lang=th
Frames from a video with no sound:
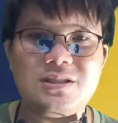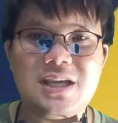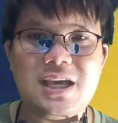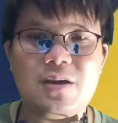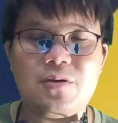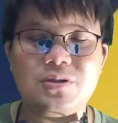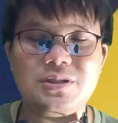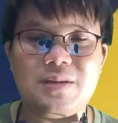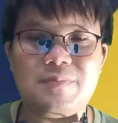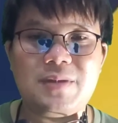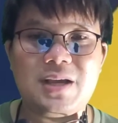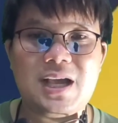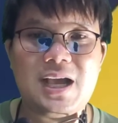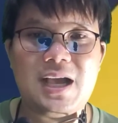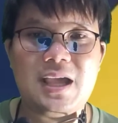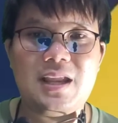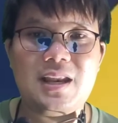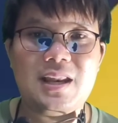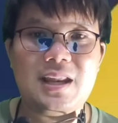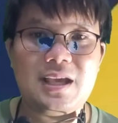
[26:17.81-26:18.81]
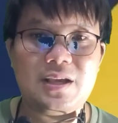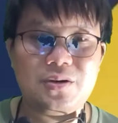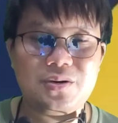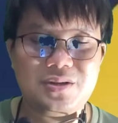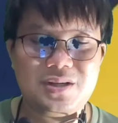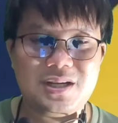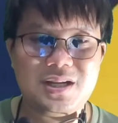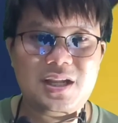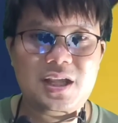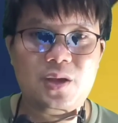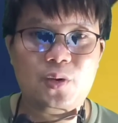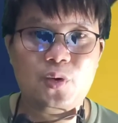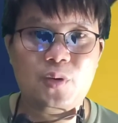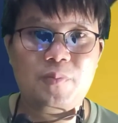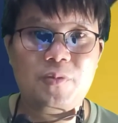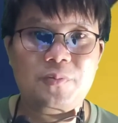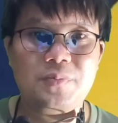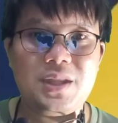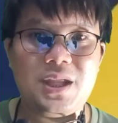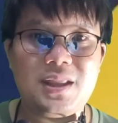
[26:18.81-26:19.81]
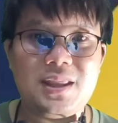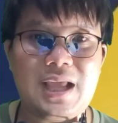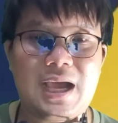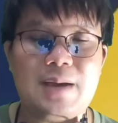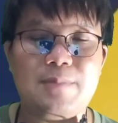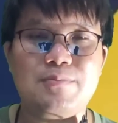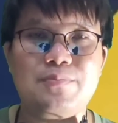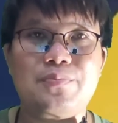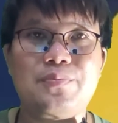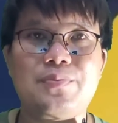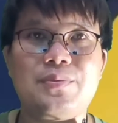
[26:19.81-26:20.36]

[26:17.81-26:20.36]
ดแชร์กด Subscribe และกดกระดิ่งกดปุ่มติดตาม